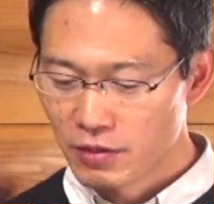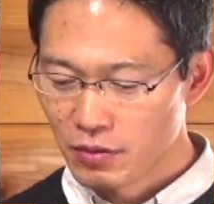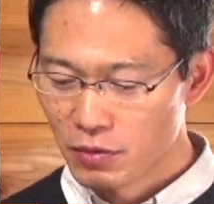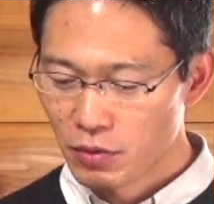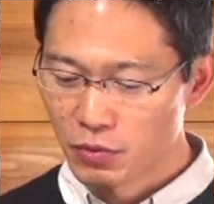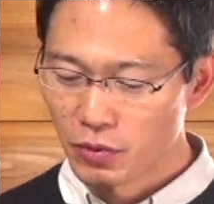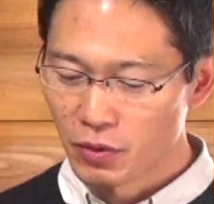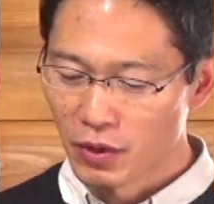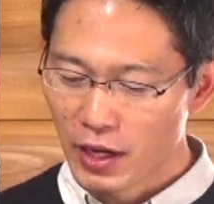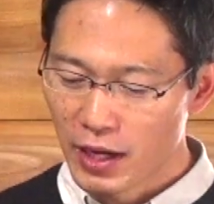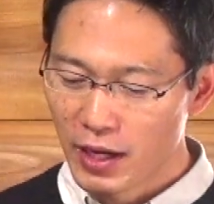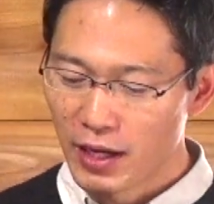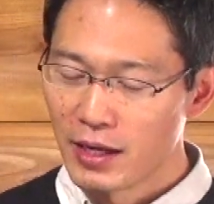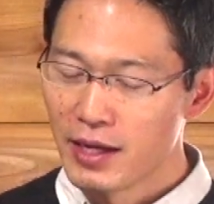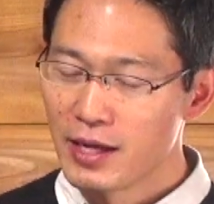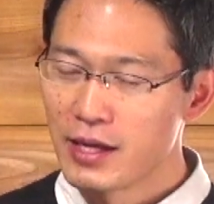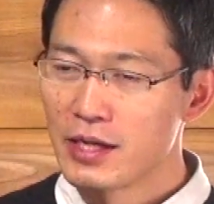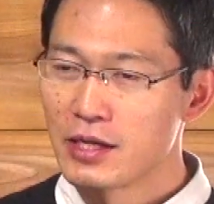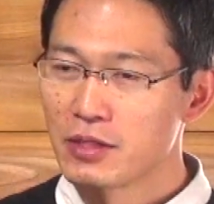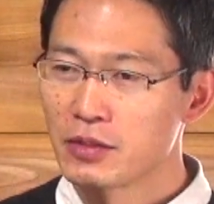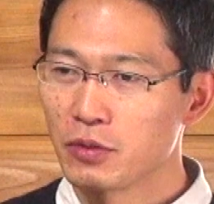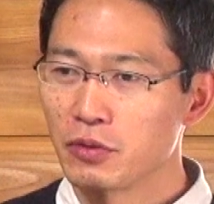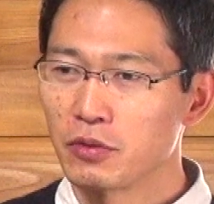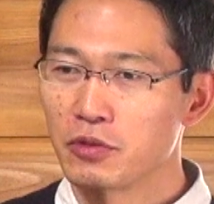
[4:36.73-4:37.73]
ことが
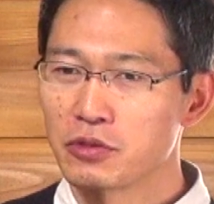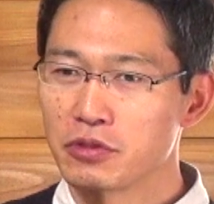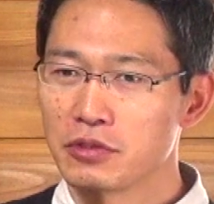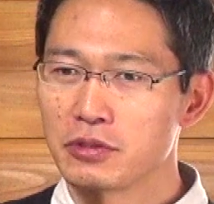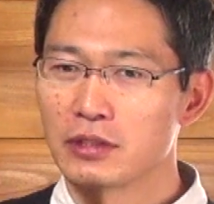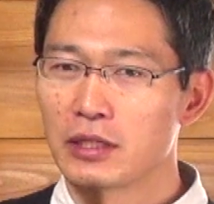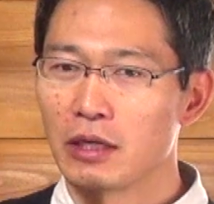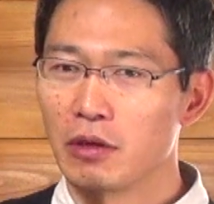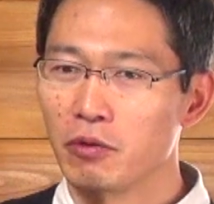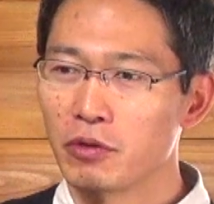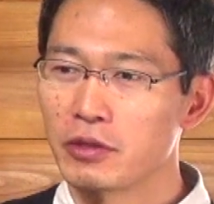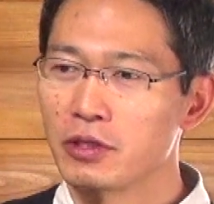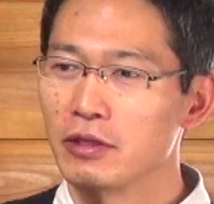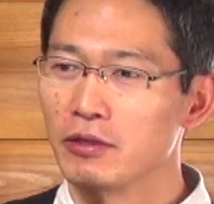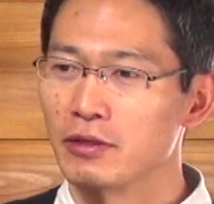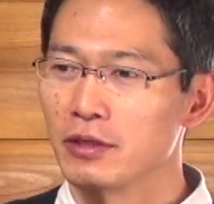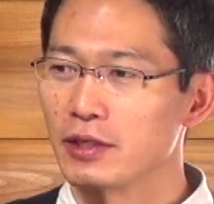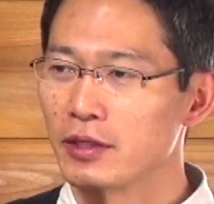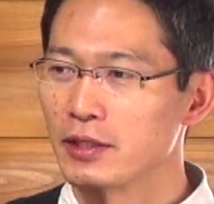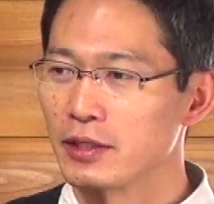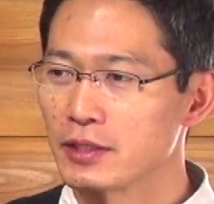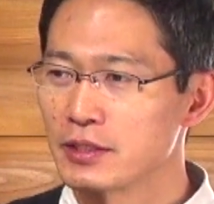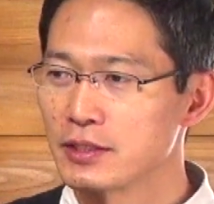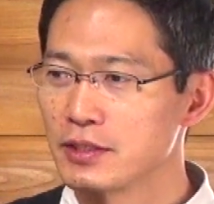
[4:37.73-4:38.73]
その瞬間起きてる
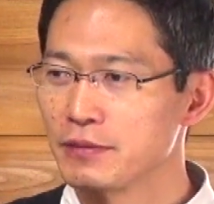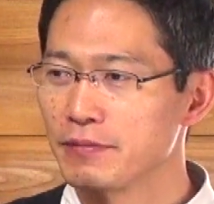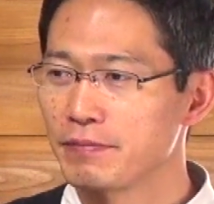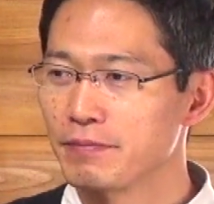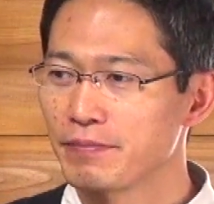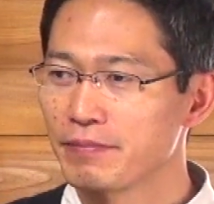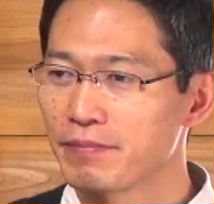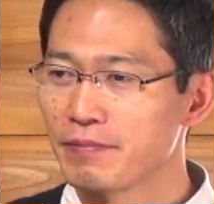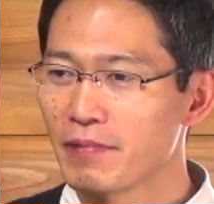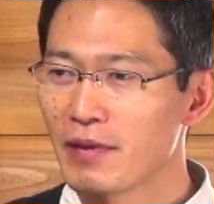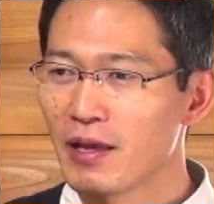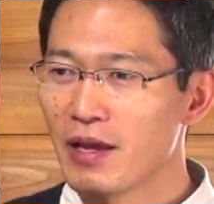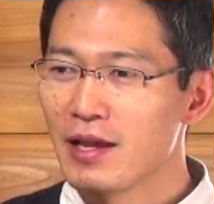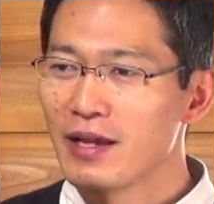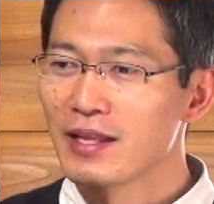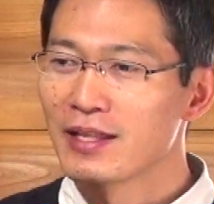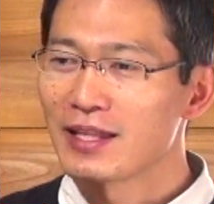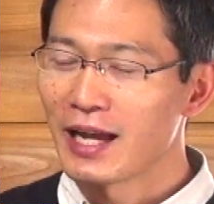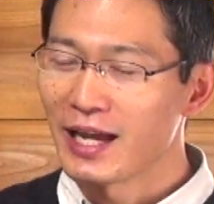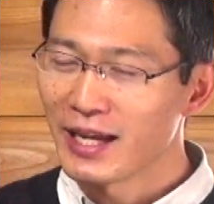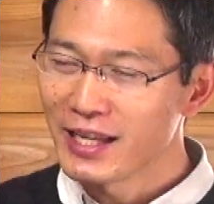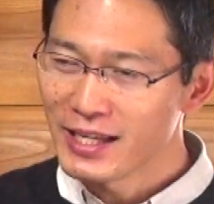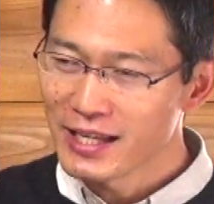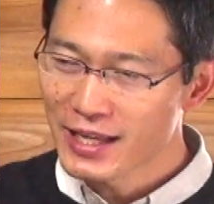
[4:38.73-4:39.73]
からです
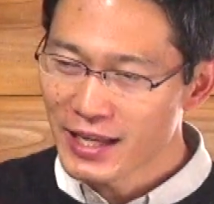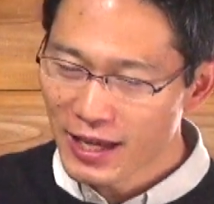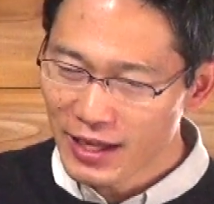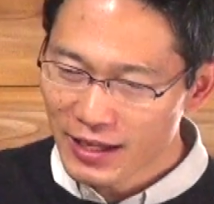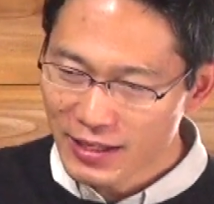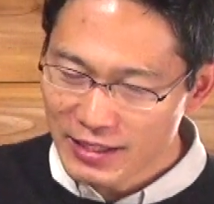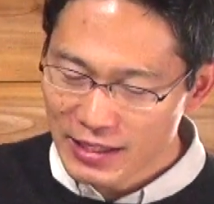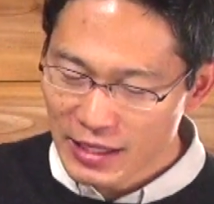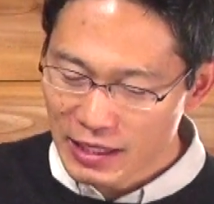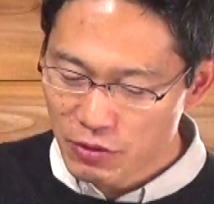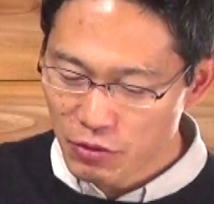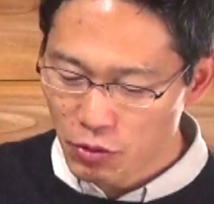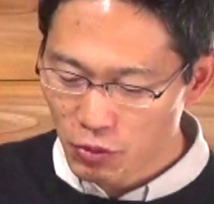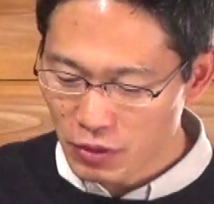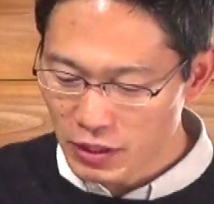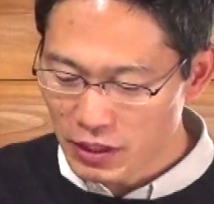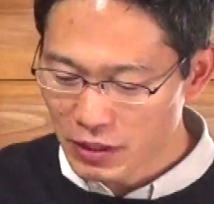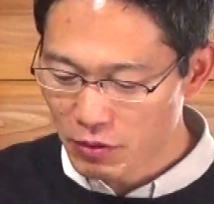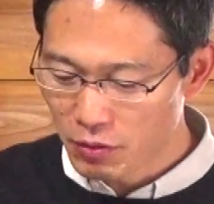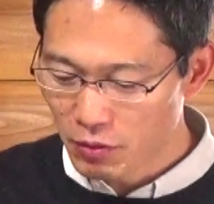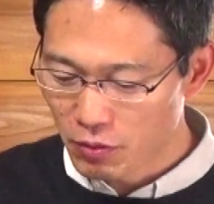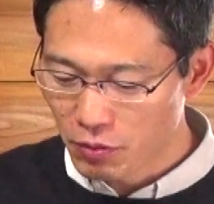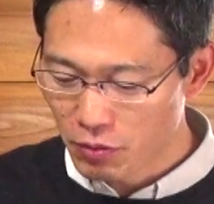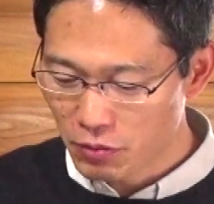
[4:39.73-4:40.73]
大変な
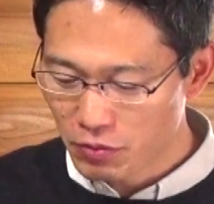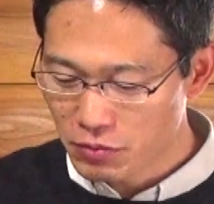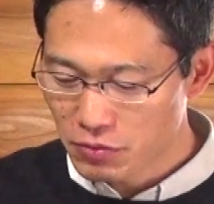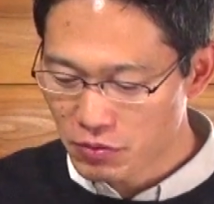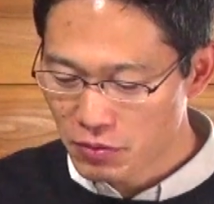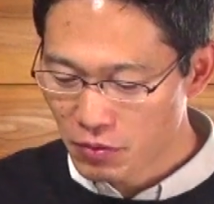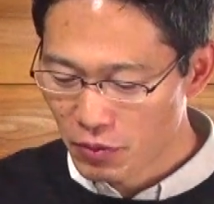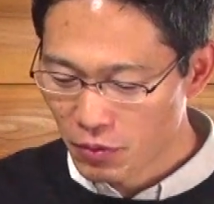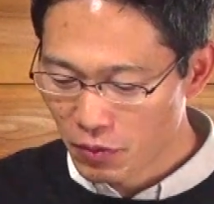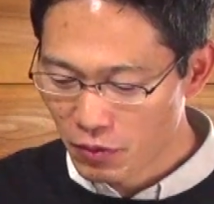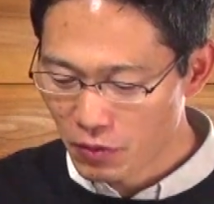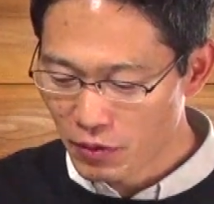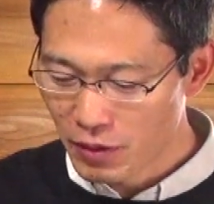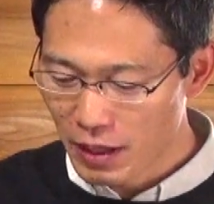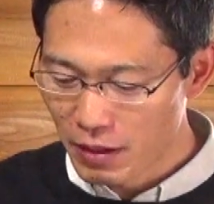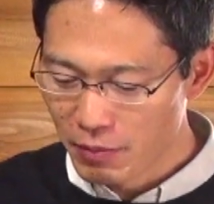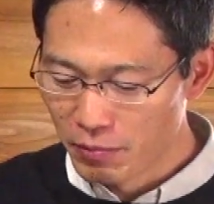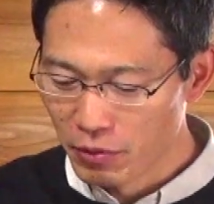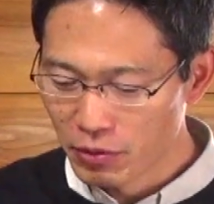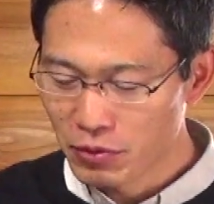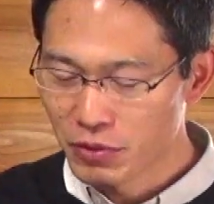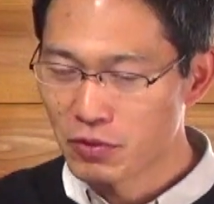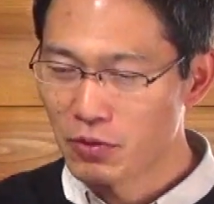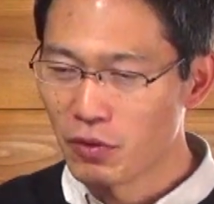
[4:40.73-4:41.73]
時の方が
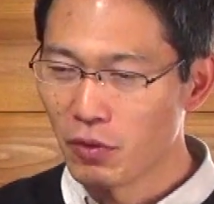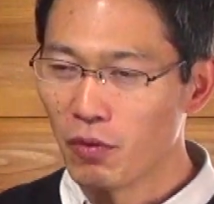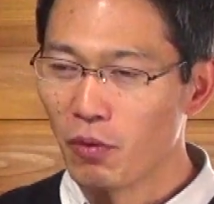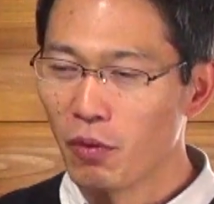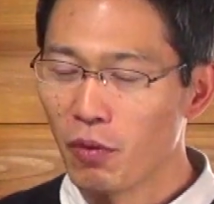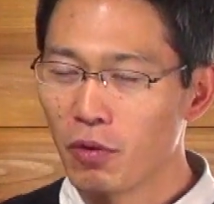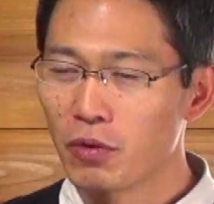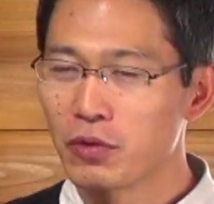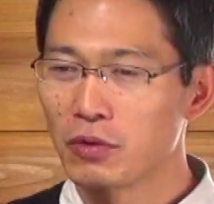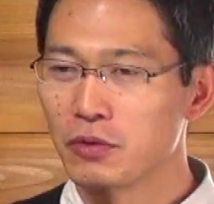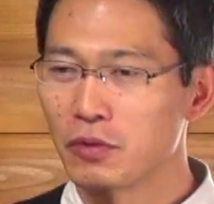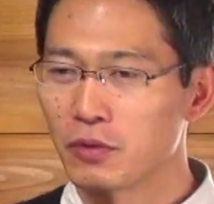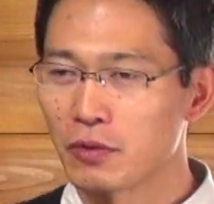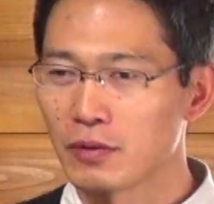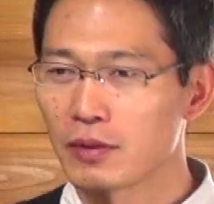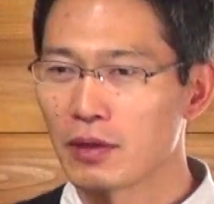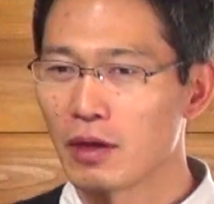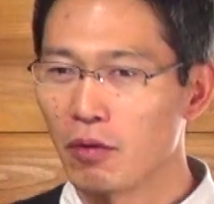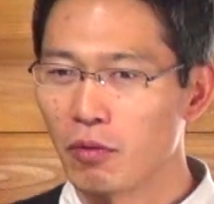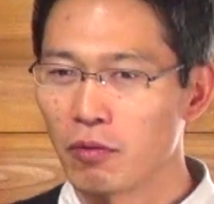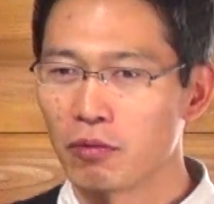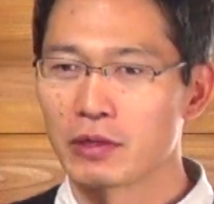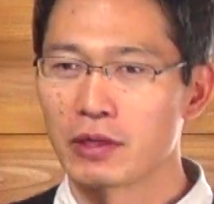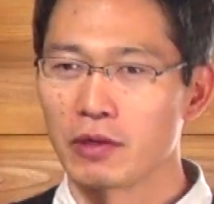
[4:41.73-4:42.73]
もっと多くのこ
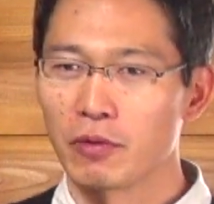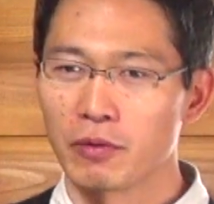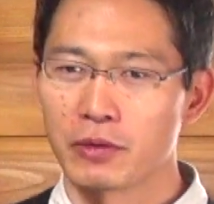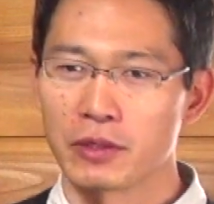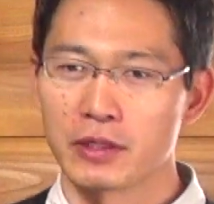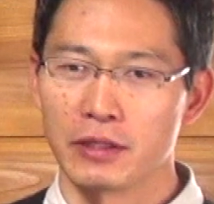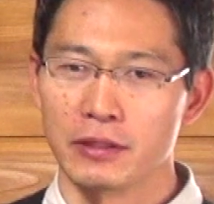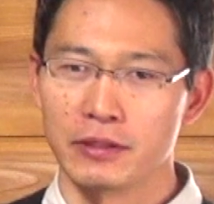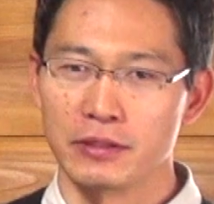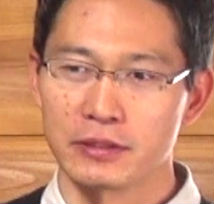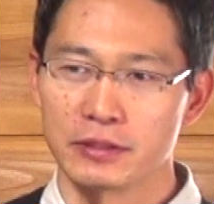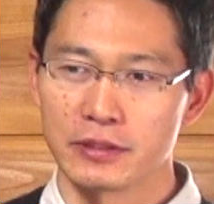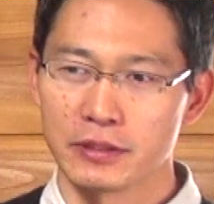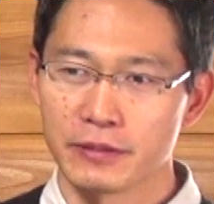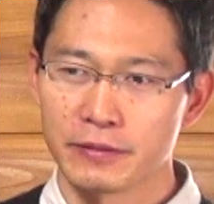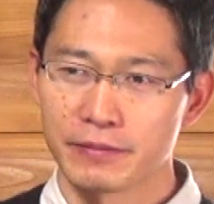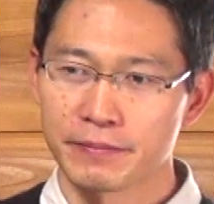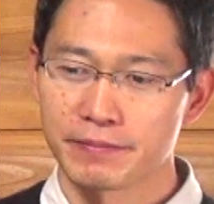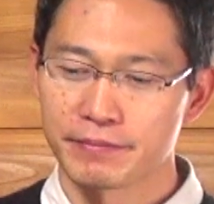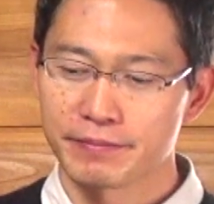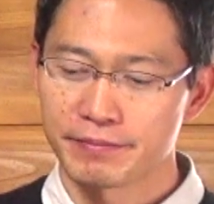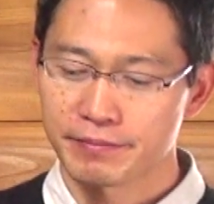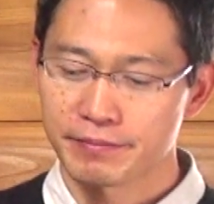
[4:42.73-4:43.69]
とが起きてるんですね